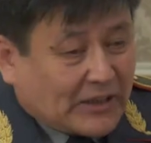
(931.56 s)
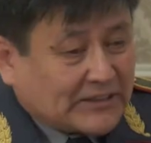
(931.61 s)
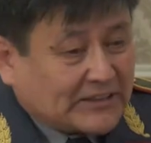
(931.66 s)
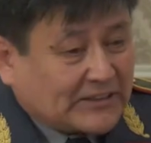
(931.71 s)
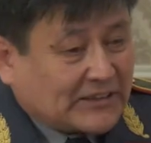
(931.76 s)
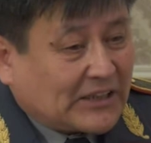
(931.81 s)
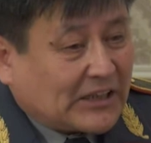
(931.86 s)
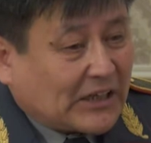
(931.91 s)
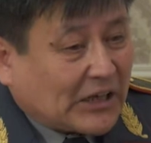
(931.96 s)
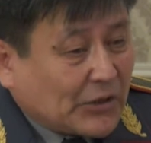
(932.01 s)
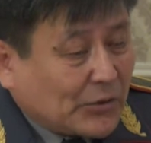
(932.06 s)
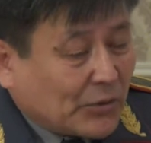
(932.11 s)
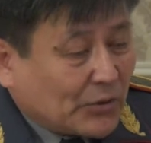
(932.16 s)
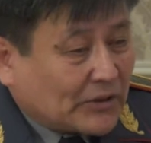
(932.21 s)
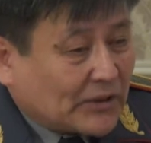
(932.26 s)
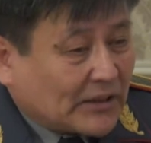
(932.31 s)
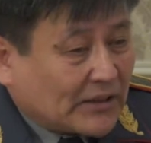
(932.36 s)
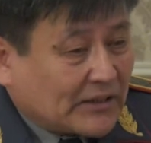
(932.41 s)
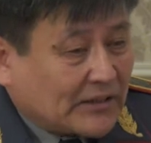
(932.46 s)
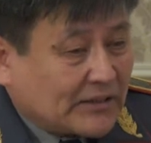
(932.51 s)
указанных
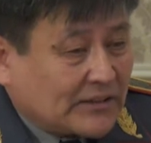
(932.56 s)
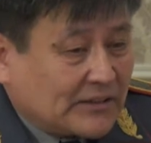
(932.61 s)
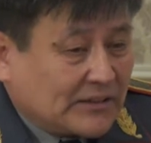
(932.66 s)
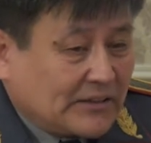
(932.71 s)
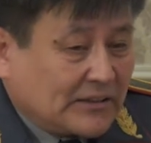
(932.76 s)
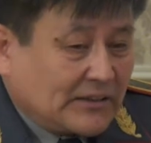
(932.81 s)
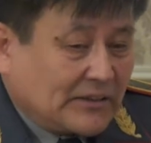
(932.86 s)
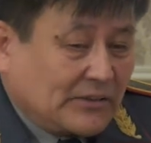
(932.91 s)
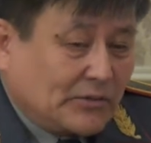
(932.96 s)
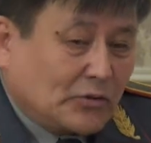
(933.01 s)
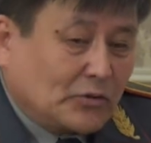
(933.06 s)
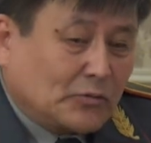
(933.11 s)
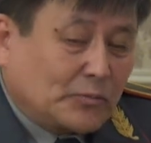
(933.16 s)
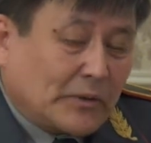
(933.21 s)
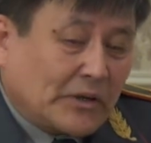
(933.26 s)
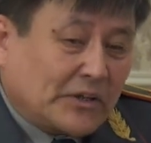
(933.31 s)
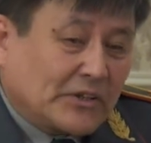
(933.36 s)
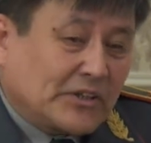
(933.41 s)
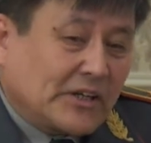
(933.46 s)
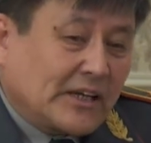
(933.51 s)
районах. И
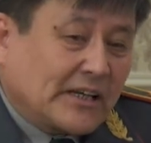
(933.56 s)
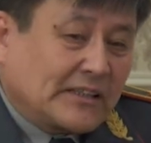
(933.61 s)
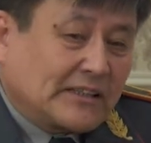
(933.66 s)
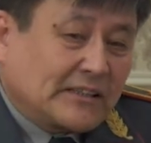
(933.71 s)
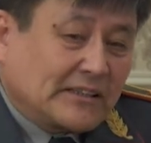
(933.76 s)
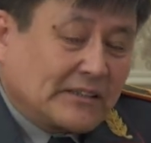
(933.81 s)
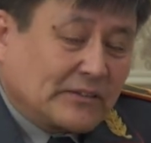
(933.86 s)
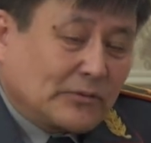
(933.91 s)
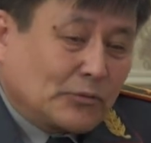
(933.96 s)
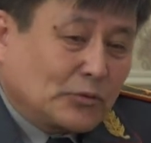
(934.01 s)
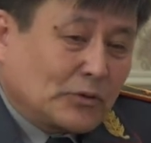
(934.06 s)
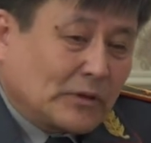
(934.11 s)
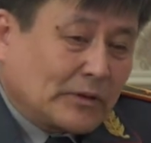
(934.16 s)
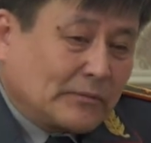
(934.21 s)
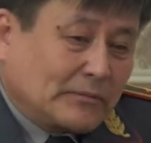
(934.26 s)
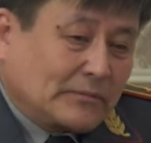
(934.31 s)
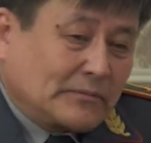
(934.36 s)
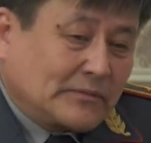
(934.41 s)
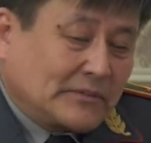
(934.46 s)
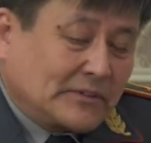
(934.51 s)
вот проезжают
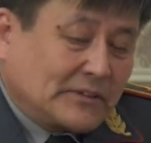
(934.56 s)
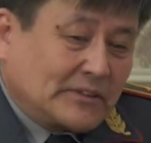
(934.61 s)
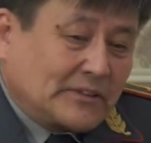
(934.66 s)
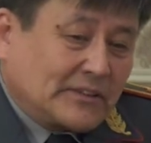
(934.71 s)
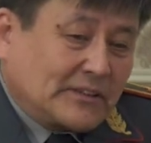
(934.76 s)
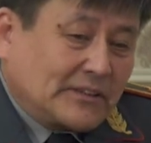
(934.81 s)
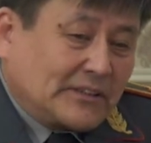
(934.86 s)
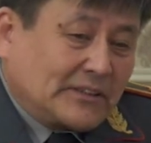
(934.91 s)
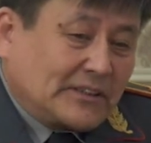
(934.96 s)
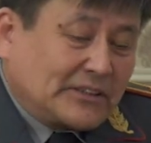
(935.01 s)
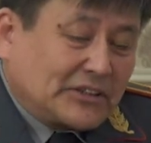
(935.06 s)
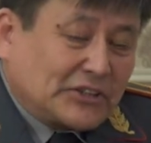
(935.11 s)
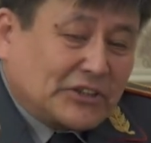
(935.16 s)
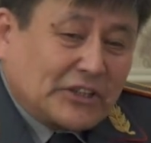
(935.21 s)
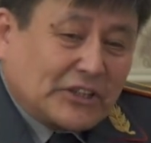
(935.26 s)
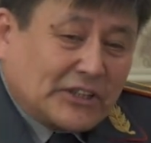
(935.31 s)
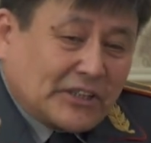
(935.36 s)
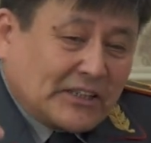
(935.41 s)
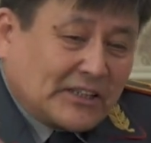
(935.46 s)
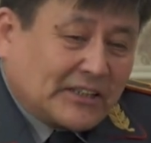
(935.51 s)
утром эти
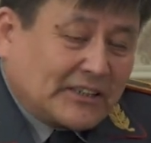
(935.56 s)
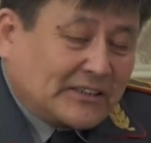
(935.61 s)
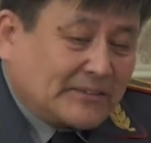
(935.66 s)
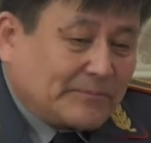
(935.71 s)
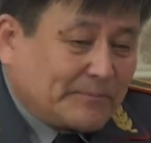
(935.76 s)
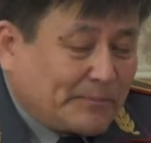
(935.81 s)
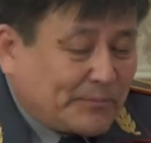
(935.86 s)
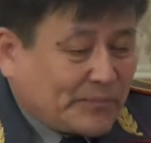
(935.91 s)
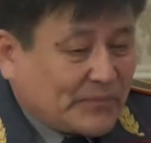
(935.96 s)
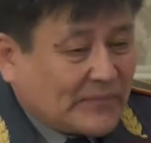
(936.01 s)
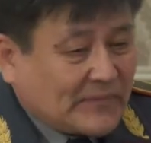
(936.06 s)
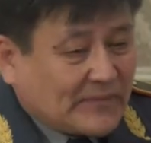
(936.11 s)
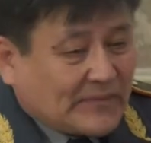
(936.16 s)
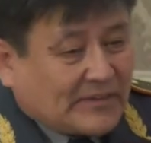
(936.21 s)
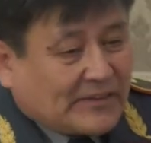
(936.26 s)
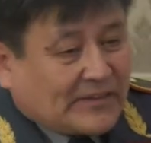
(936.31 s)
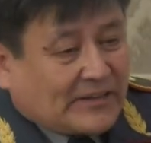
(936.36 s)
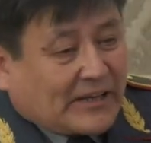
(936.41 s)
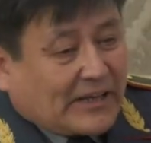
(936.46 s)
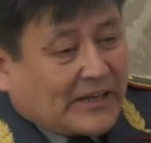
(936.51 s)
жители
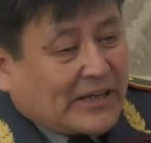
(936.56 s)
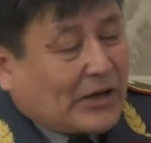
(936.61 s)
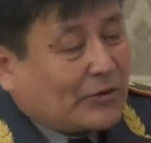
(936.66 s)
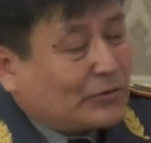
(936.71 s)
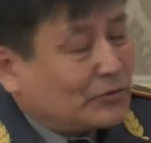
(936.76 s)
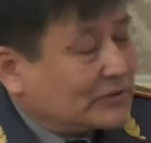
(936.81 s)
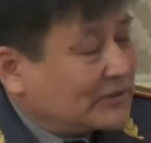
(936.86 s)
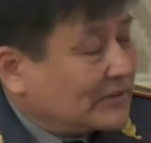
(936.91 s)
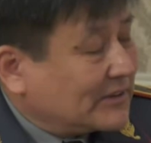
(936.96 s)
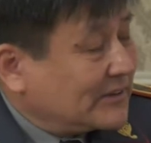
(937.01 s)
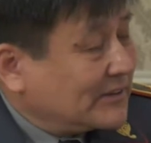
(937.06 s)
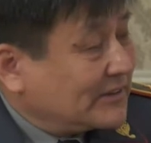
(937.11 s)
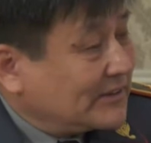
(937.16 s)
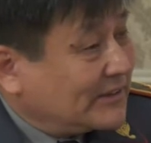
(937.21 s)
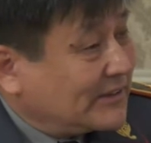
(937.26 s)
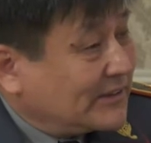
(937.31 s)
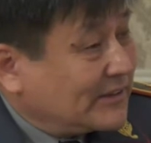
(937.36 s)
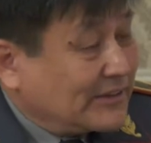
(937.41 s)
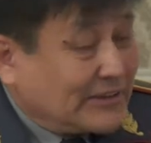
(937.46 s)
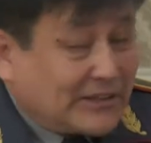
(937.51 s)
Аягуза
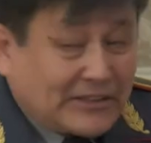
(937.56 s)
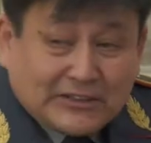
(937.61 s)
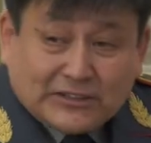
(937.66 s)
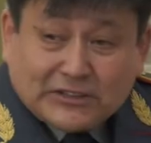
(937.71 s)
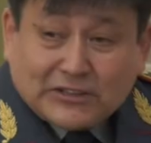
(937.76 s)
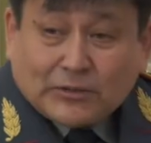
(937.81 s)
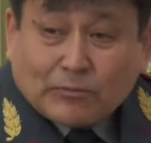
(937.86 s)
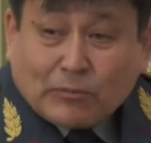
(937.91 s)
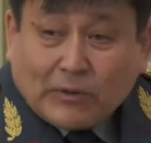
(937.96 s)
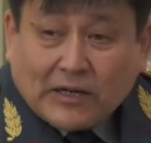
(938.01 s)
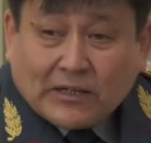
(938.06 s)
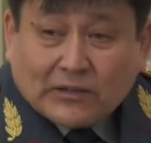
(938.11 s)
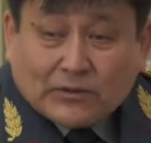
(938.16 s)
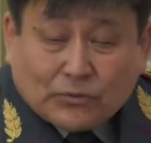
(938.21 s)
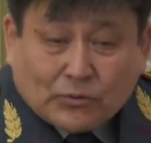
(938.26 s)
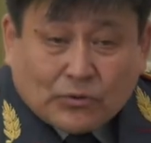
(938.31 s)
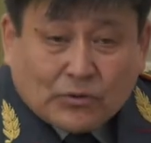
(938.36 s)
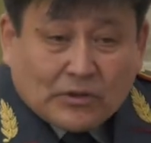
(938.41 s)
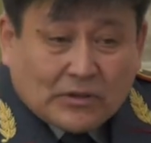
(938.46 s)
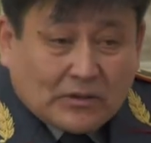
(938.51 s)
и снимают.
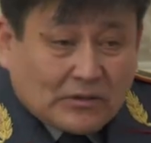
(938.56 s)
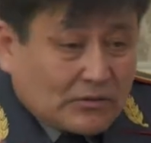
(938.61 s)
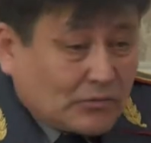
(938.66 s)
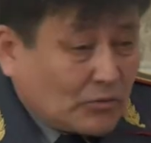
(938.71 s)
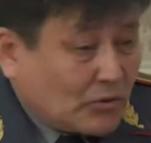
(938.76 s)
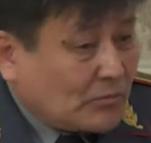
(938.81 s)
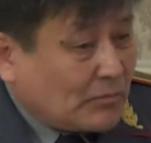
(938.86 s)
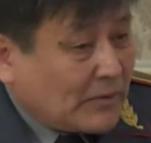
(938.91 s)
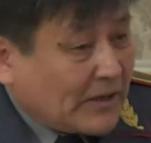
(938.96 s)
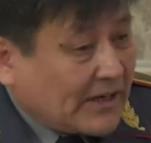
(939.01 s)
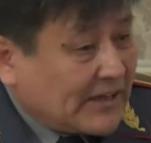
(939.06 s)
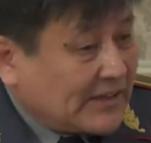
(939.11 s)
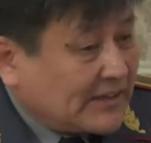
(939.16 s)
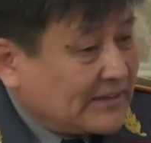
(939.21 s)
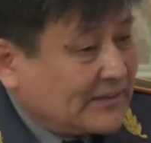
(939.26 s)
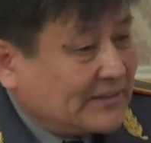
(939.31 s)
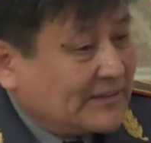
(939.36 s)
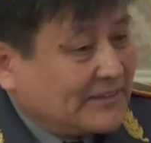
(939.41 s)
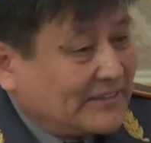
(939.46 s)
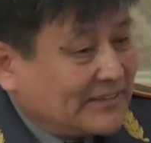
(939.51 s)
Ой, ой,
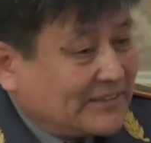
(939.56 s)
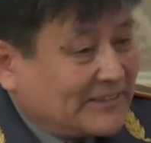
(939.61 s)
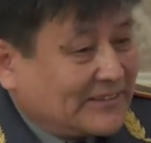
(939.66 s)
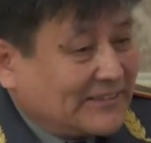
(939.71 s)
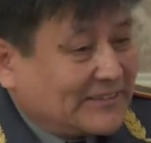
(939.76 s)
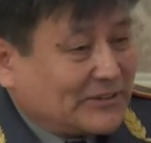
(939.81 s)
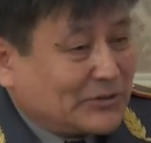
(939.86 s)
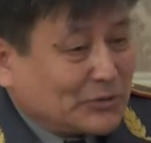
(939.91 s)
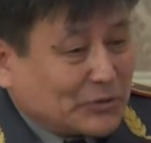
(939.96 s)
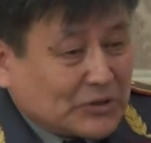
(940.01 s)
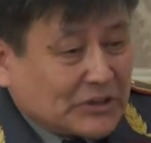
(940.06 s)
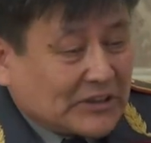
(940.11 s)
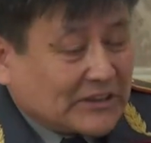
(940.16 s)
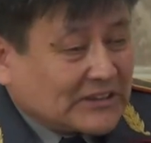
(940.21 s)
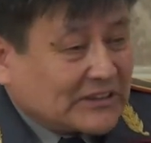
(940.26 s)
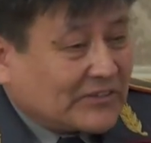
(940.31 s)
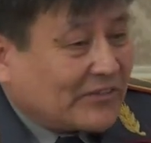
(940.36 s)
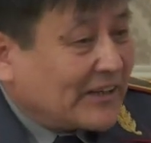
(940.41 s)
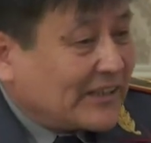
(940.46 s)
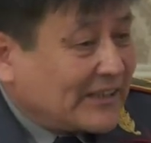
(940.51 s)
бай,
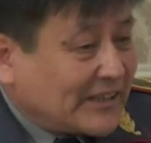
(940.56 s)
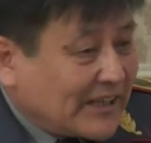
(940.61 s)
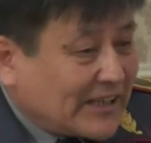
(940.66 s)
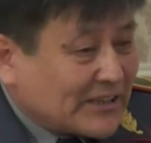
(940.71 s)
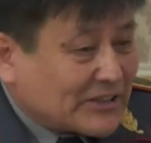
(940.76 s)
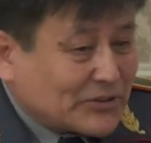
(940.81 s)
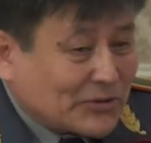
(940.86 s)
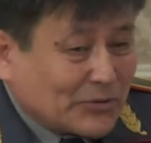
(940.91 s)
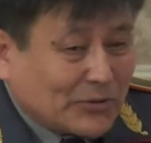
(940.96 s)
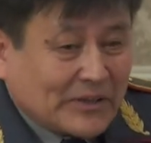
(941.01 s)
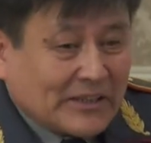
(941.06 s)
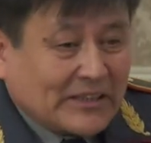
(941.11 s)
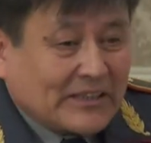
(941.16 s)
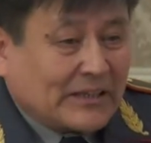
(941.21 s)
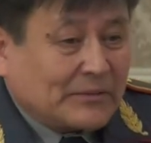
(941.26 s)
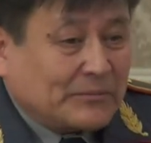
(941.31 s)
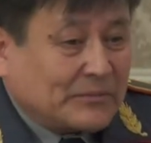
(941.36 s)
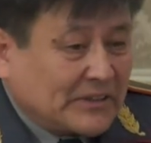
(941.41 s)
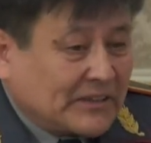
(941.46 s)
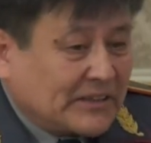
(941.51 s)
случилась война, что ли,
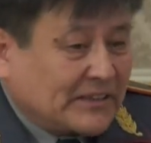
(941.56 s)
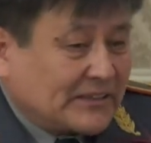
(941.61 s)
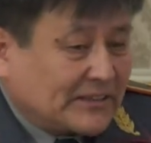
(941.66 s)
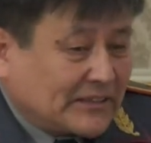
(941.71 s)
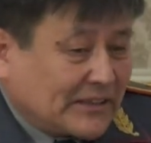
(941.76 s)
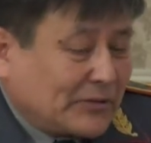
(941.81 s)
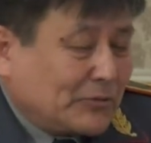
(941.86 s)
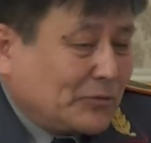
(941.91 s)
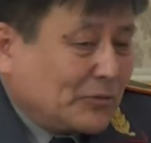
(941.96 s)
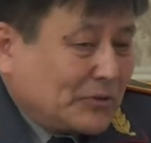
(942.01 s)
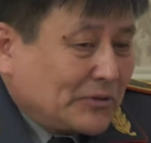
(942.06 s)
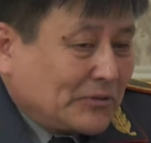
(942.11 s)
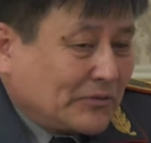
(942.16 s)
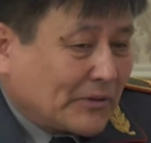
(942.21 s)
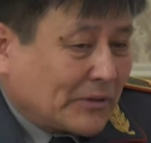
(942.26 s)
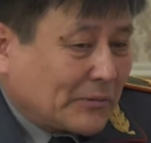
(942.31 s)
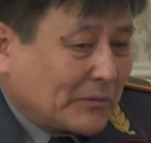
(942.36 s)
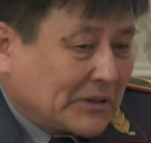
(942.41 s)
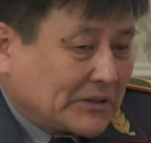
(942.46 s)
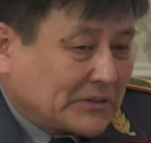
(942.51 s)
там, и такую
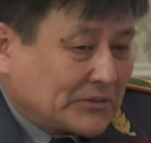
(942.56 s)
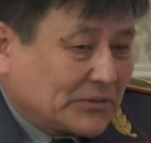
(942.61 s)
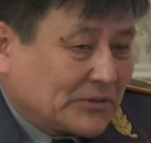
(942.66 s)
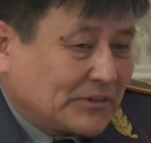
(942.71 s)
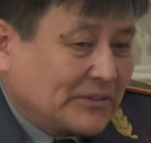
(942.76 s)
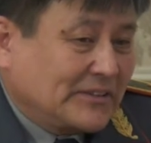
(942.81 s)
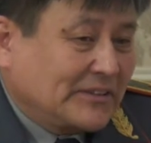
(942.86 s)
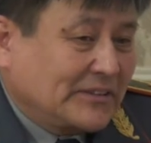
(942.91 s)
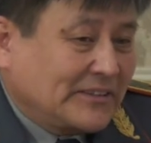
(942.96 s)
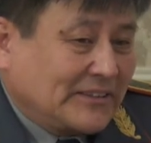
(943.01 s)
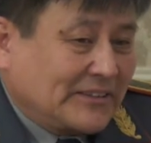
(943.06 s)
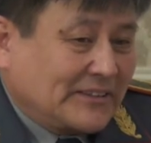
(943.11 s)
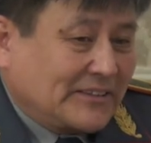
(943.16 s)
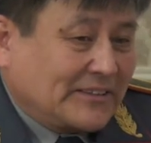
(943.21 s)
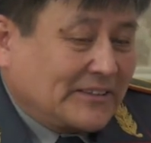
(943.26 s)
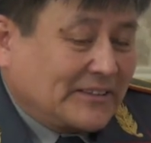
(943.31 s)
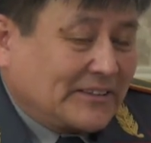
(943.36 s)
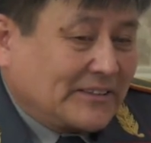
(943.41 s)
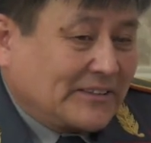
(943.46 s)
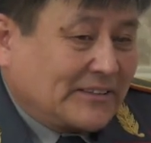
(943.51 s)
информацию.
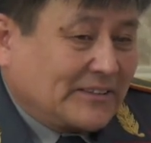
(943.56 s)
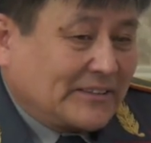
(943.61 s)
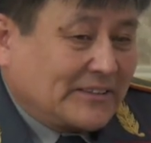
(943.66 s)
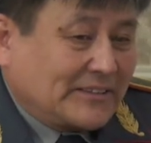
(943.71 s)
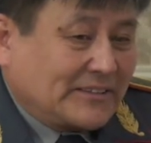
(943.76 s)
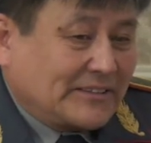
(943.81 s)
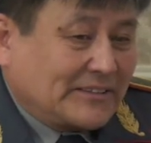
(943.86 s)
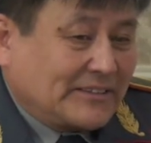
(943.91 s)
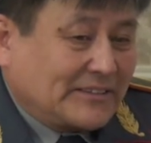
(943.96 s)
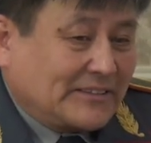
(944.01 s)
Э,